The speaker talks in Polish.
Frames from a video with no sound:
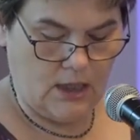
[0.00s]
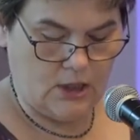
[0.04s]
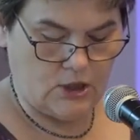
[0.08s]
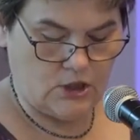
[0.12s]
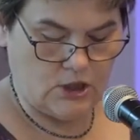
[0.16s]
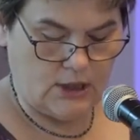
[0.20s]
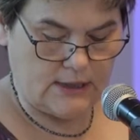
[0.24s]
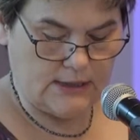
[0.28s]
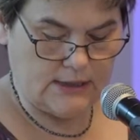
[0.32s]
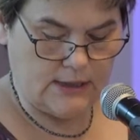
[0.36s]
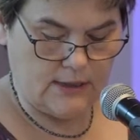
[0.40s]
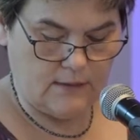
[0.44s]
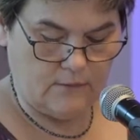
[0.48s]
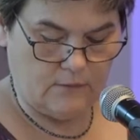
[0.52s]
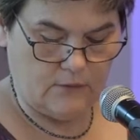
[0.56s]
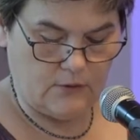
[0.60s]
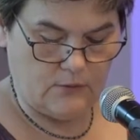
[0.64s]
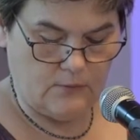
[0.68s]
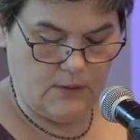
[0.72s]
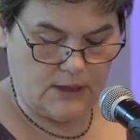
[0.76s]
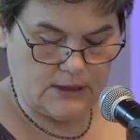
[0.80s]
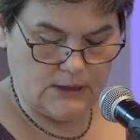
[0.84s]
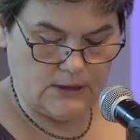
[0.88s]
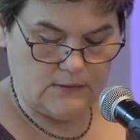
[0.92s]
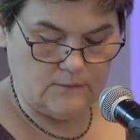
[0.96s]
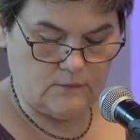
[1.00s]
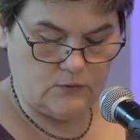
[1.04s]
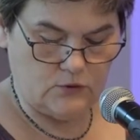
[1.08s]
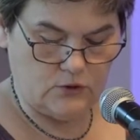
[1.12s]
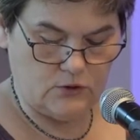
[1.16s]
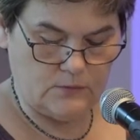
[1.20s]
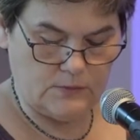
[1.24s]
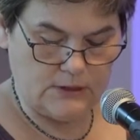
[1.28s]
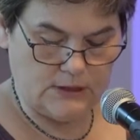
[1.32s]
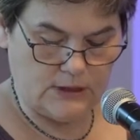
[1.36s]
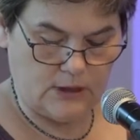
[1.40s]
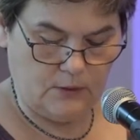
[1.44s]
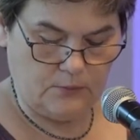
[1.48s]
Czasy reformacji w
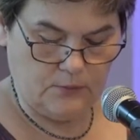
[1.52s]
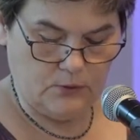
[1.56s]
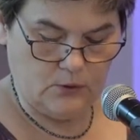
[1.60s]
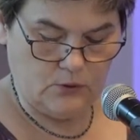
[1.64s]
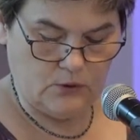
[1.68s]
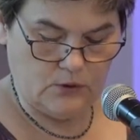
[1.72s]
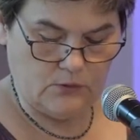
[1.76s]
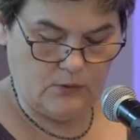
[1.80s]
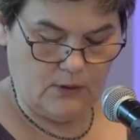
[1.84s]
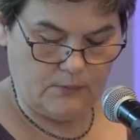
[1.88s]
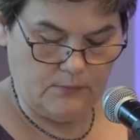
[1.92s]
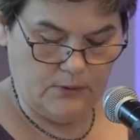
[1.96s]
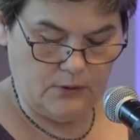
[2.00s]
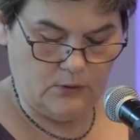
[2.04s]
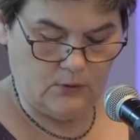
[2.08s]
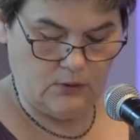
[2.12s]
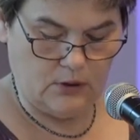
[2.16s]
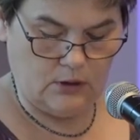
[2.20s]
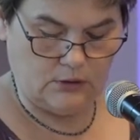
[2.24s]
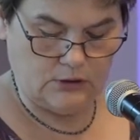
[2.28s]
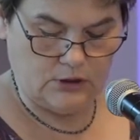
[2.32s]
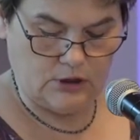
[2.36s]
dużym stopniu osłabiły